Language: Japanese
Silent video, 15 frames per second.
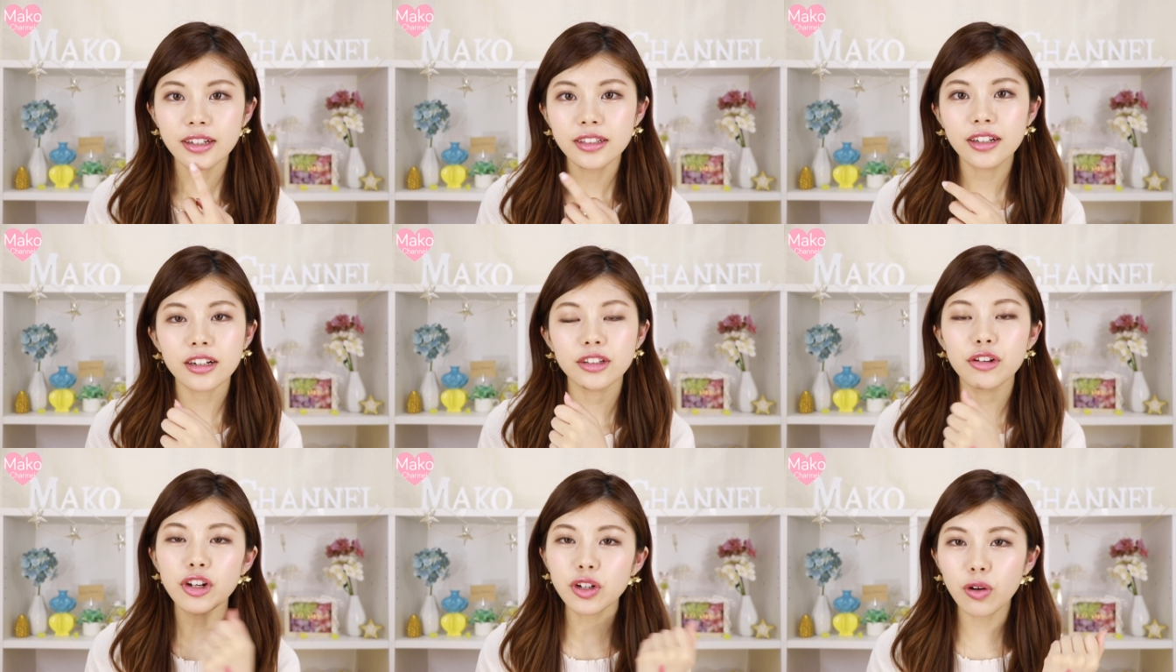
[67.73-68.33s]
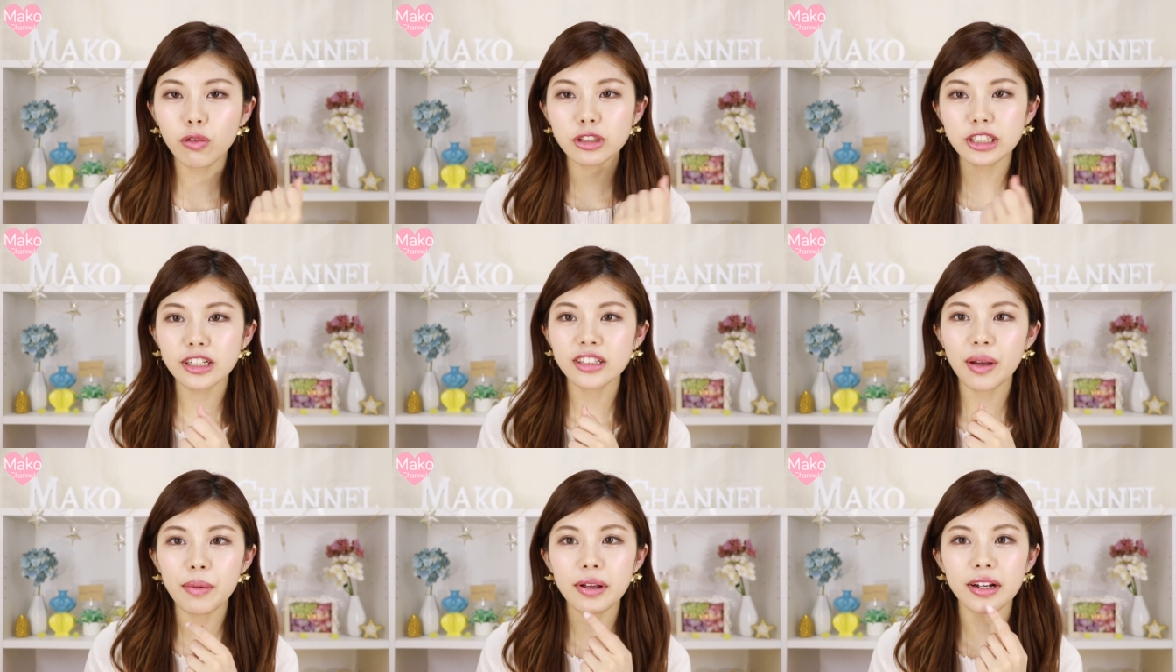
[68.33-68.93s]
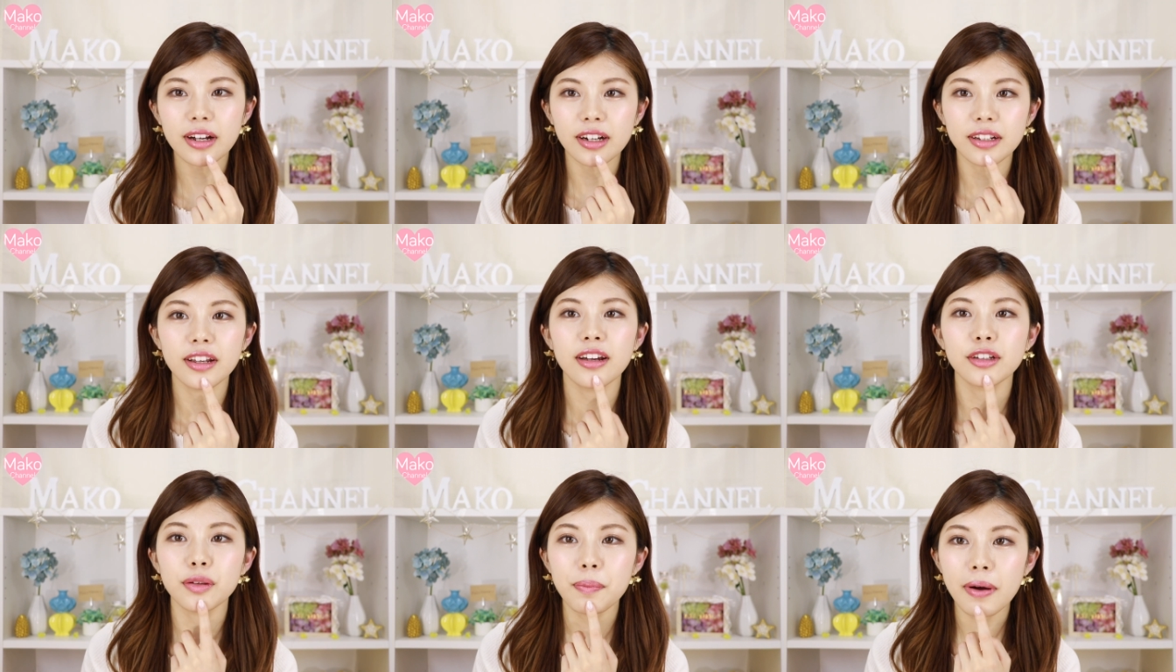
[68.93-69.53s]
なんか塗り心地が滑らか
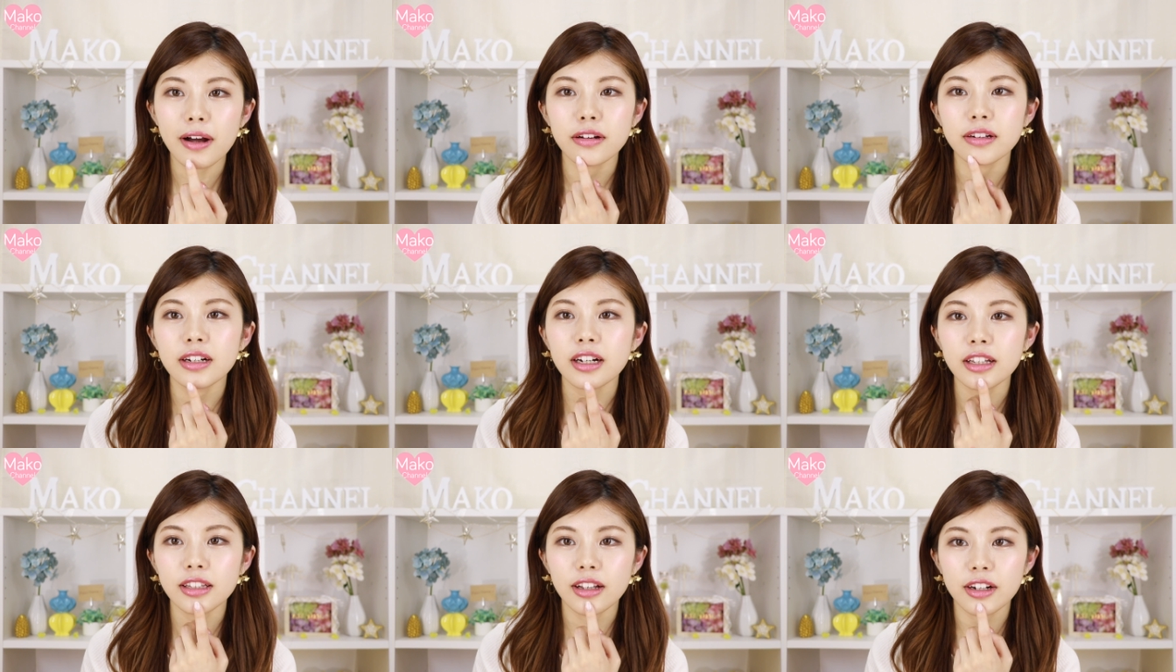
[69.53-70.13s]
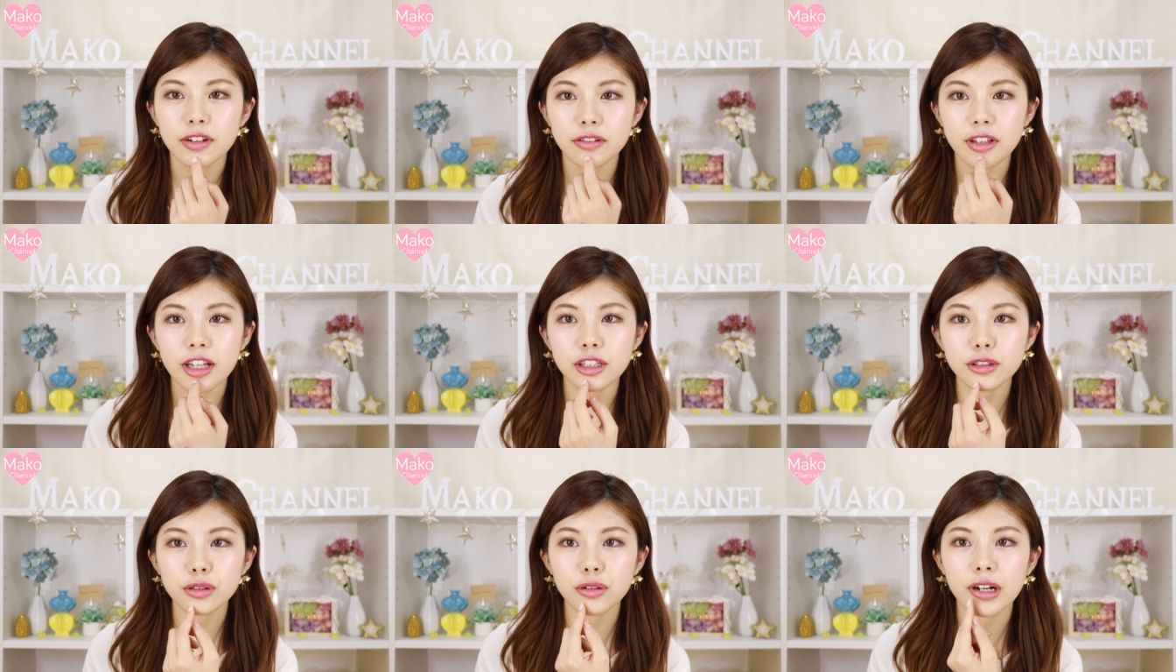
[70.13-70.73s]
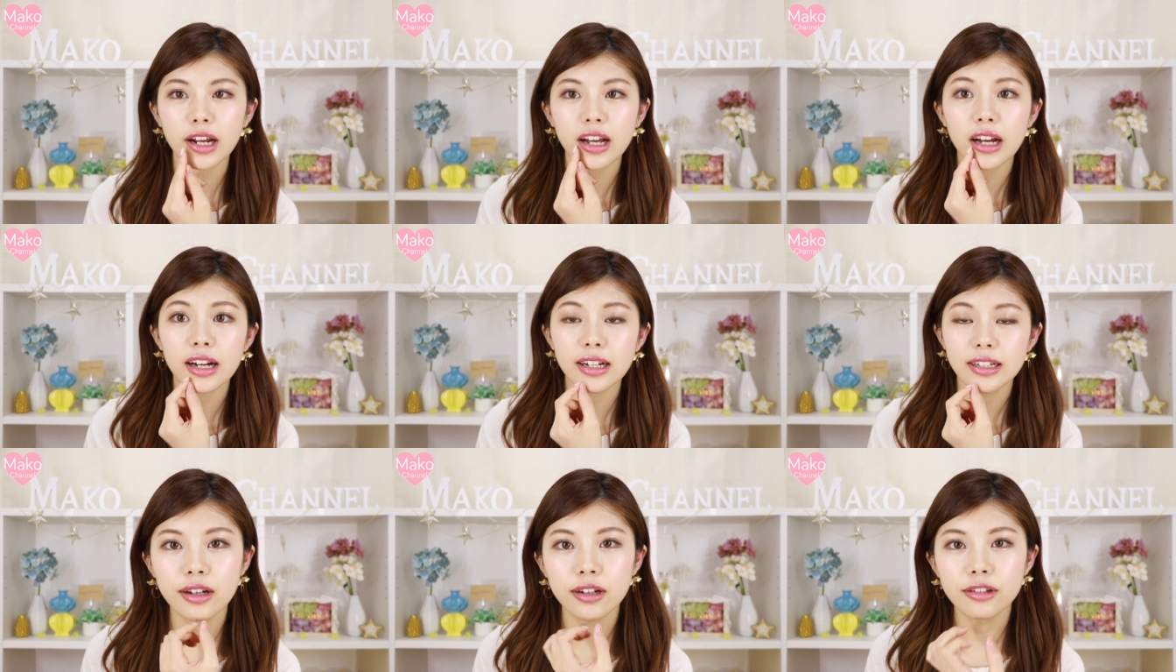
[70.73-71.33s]
であとパールが入ってるのでちょっとなん
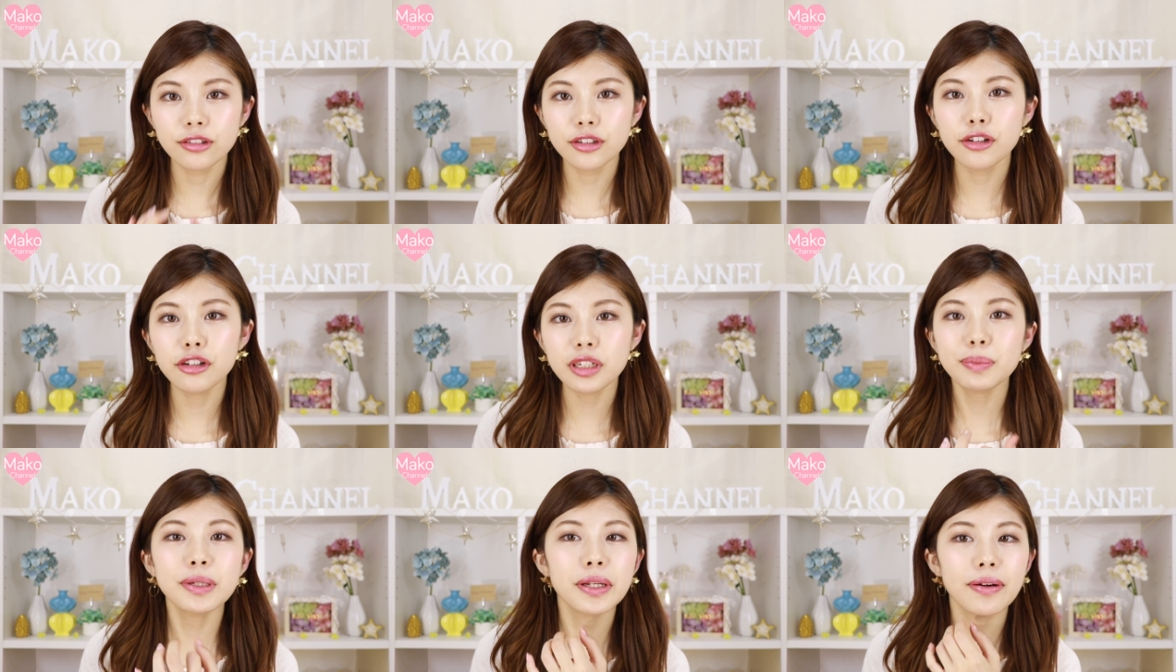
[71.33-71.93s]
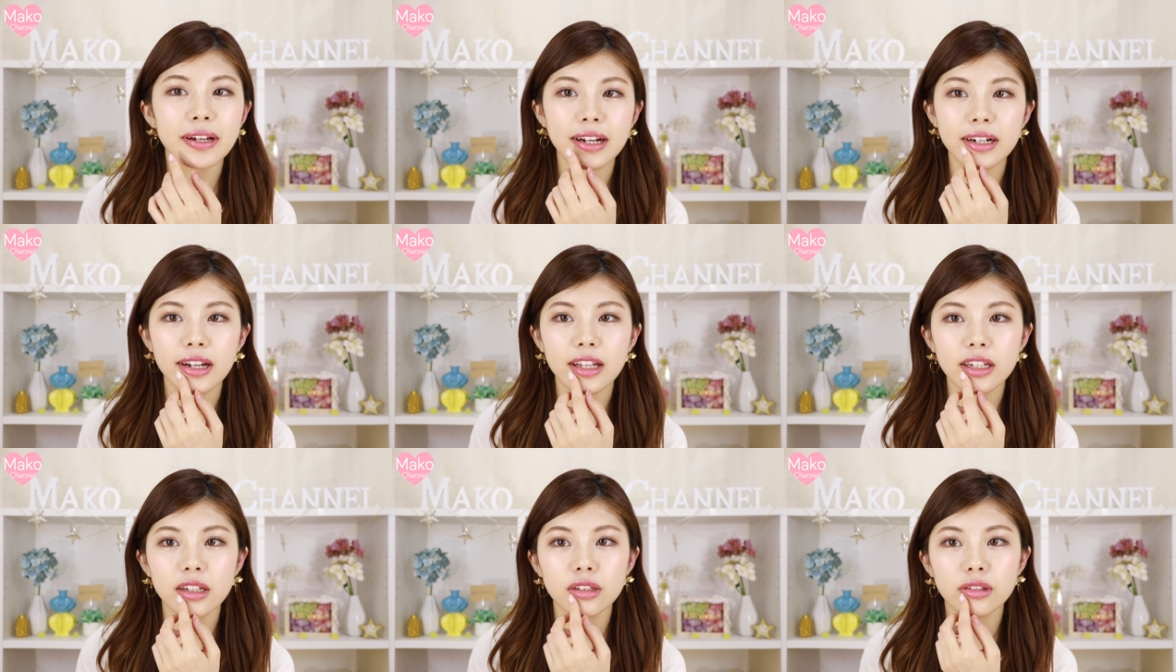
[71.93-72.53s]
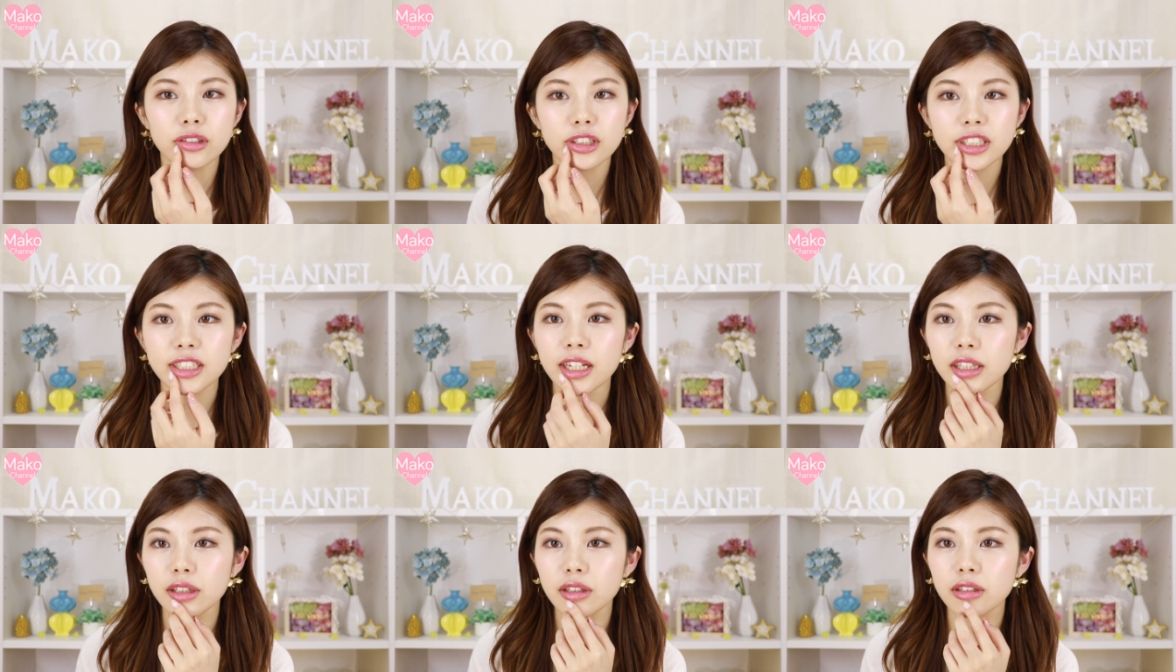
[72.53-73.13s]
かうるうるまではいかないけど
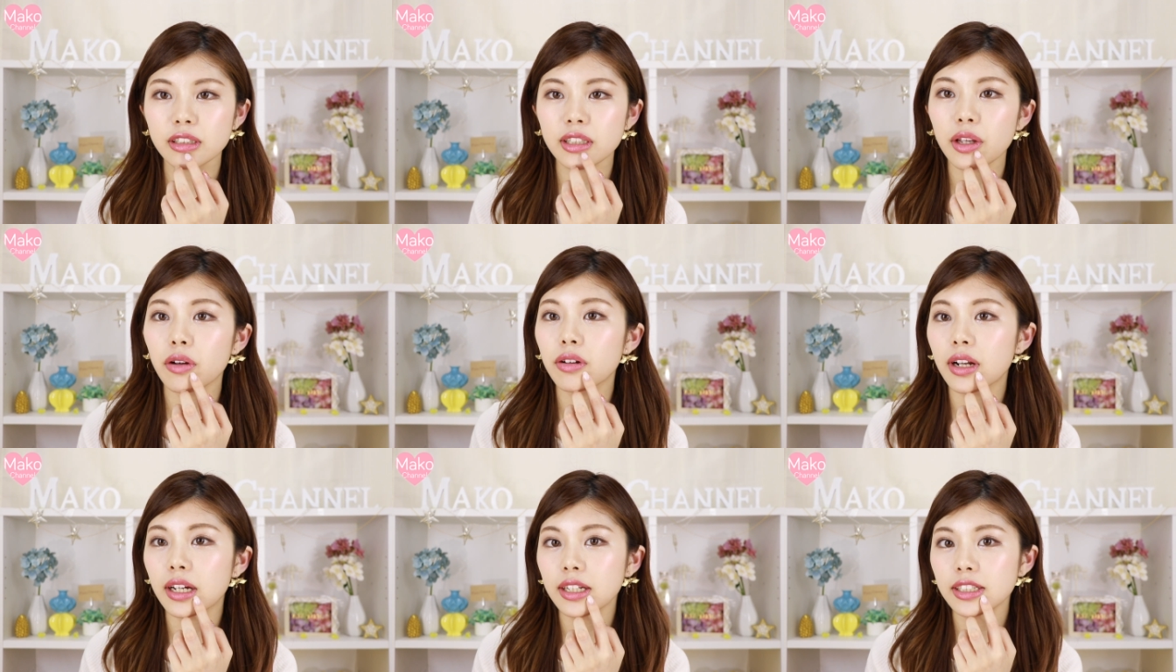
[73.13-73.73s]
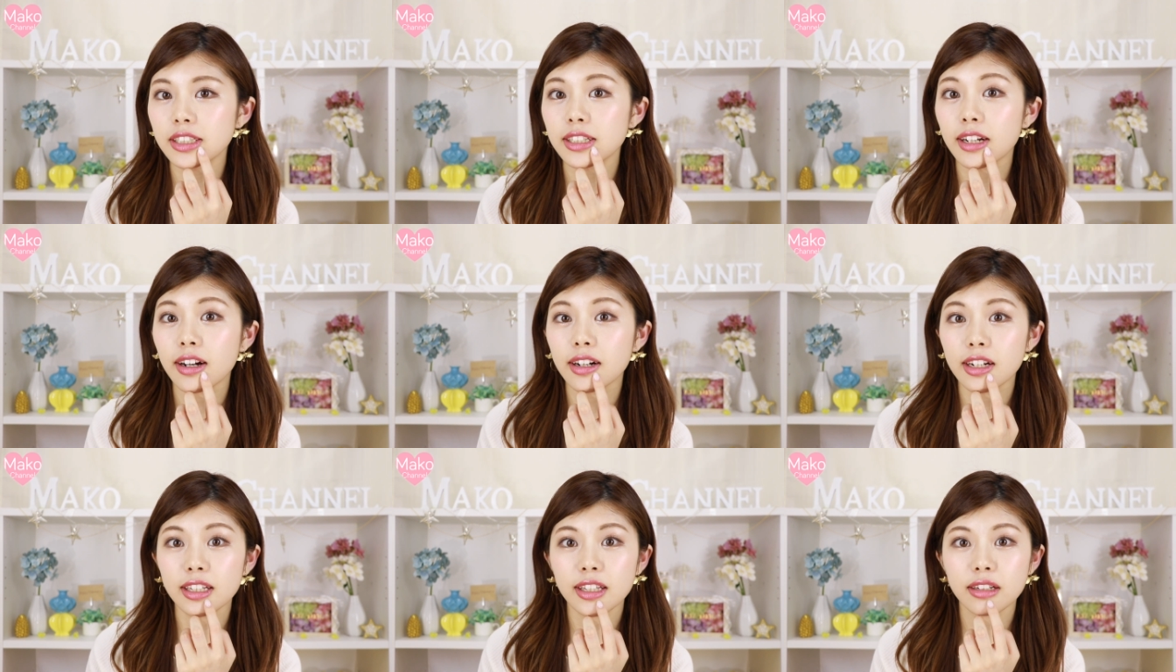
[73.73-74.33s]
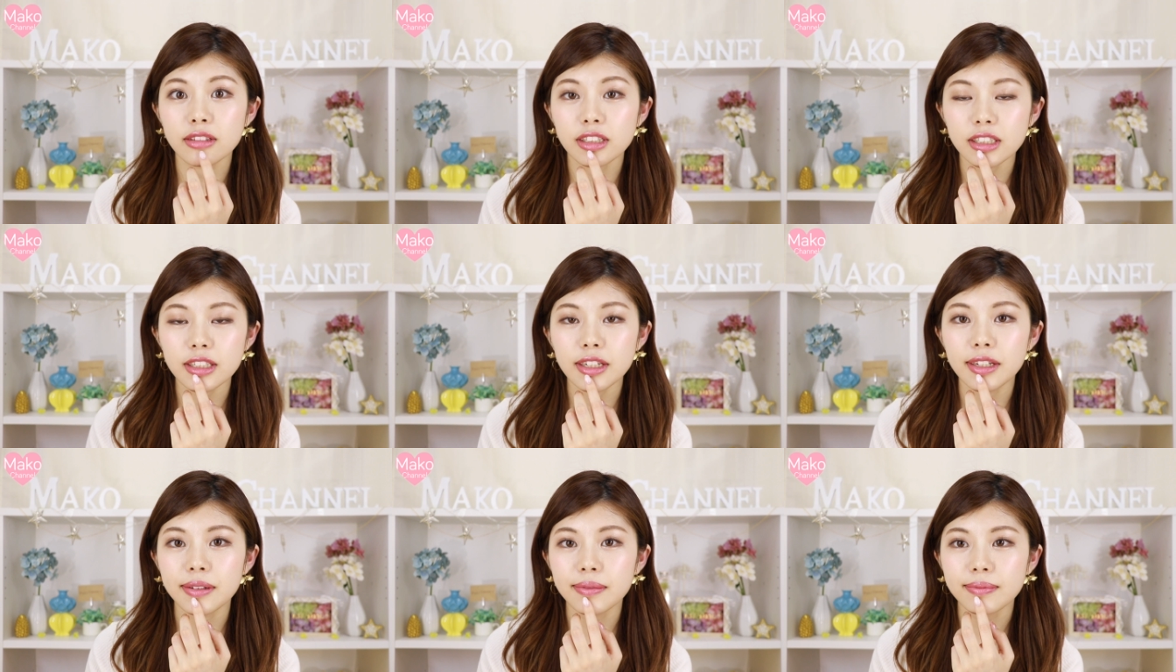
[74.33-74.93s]
ツヤっとしたような仕上がりになる
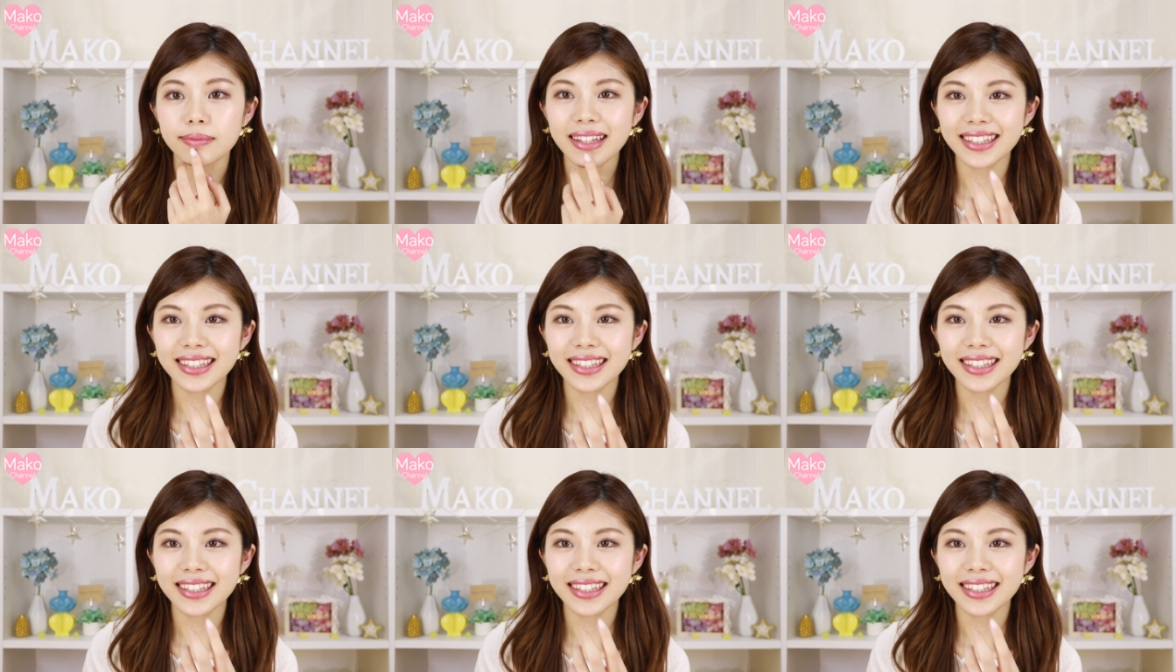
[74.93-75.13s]
し